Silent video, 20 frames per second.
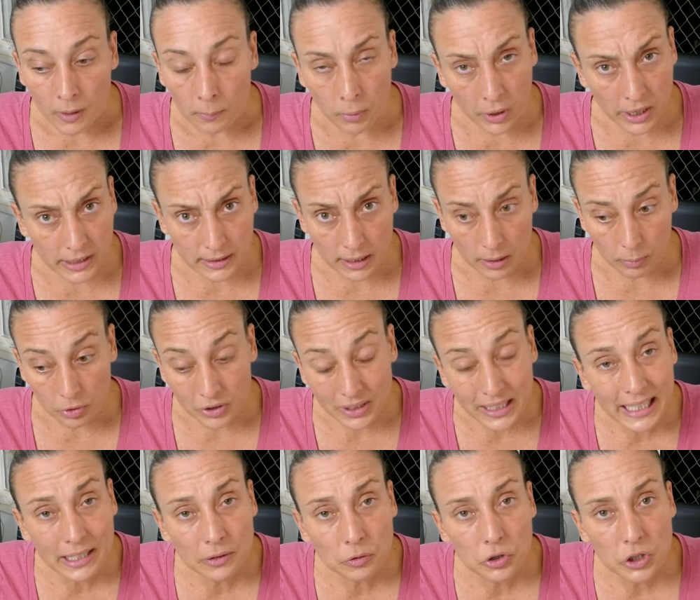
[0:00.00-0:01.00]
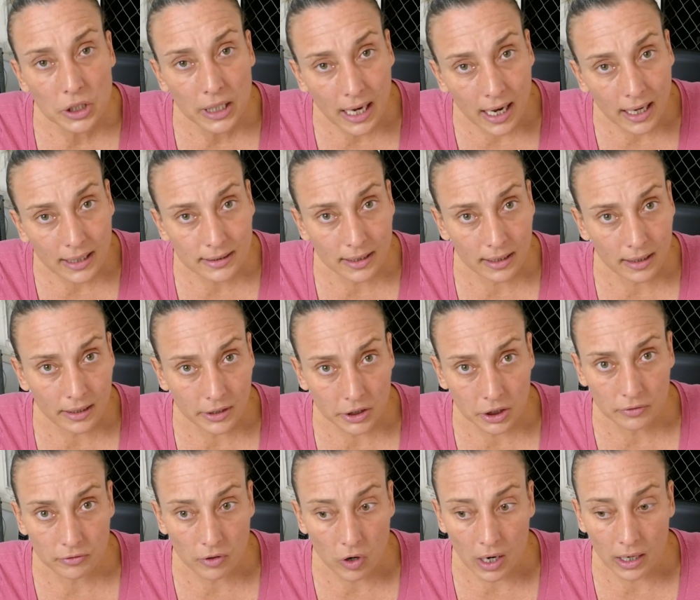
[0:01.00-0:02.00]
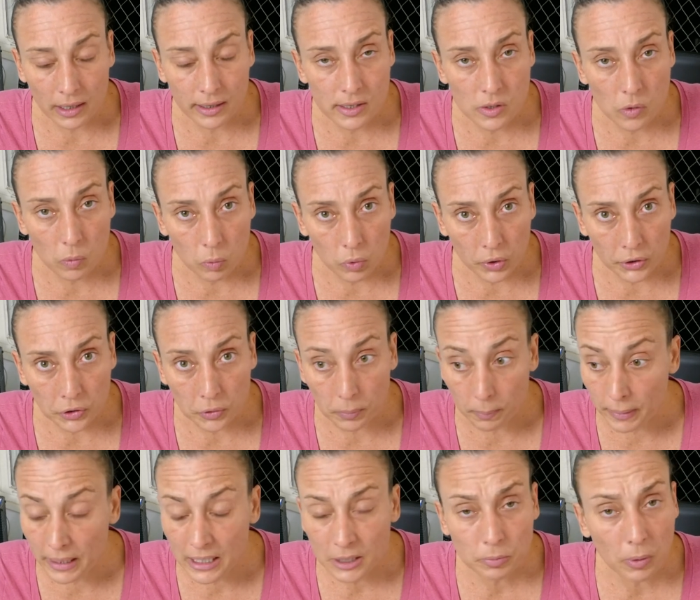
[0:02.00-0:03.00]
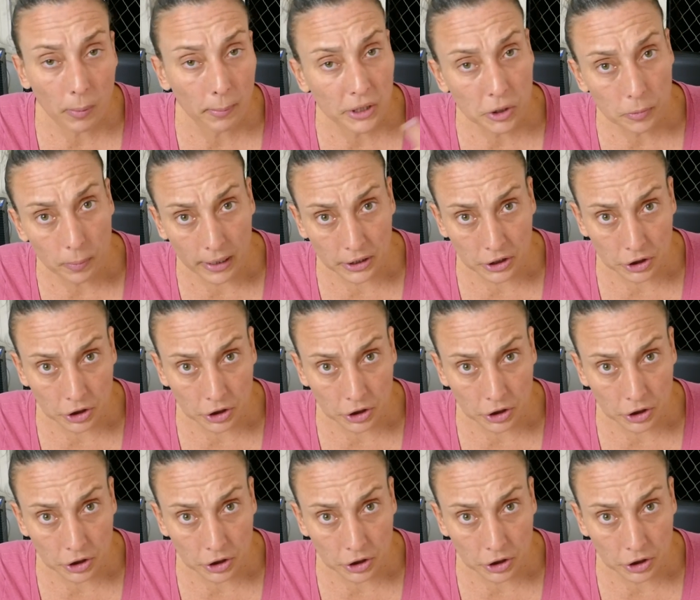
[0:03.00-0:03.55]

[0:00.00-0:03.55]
por exemplo, dentro de casa, cães que vocalizam muito, principalmente para